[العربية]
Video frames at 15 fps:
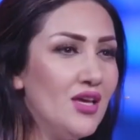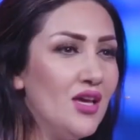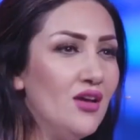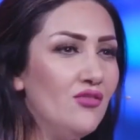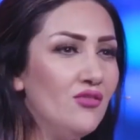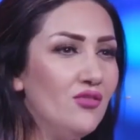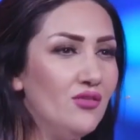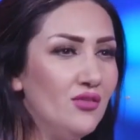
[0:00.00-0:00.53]

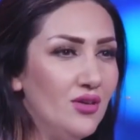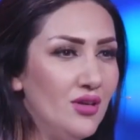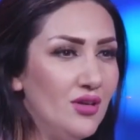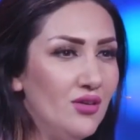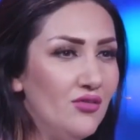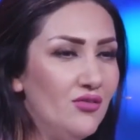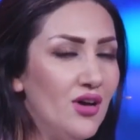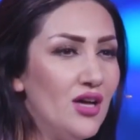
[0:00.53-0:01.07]
واحده واحده
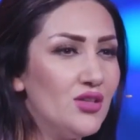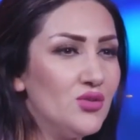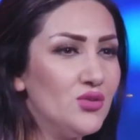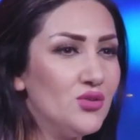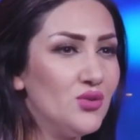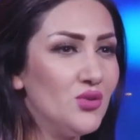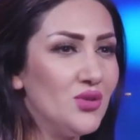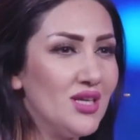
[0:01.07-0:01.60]

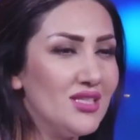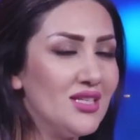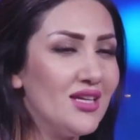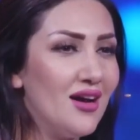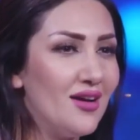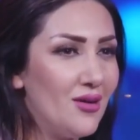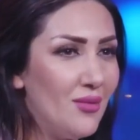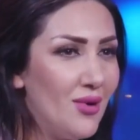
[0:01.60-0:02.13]
فاتوره
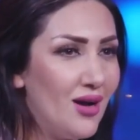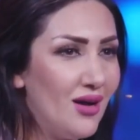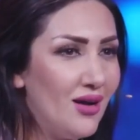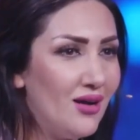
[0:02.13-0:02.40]
الكهرباء